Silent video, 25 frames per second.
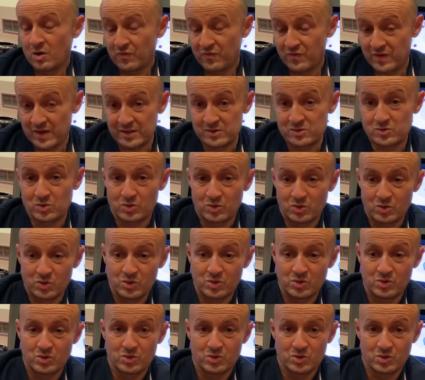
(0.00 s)
fait euh,
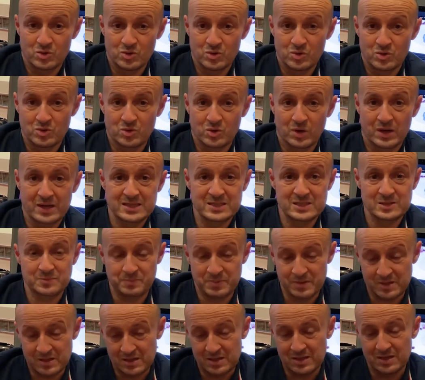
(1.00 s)
le,
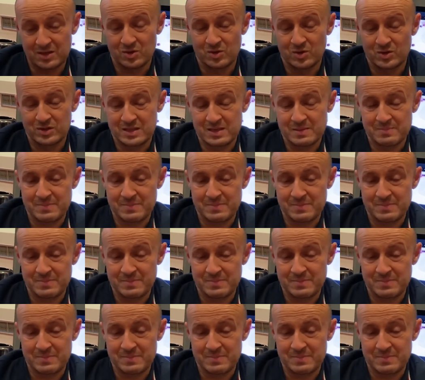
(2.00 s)
respect euh, des